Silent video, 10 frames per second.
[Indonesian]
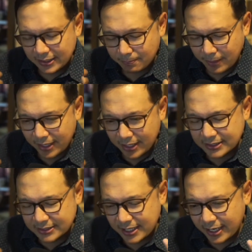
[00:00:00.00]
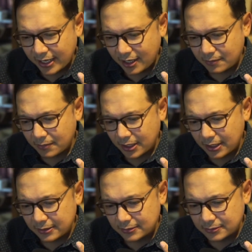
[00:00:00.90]
Prediksi saya
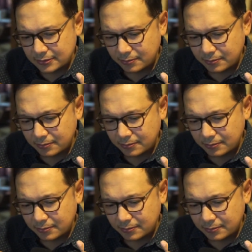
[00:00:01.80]
uh,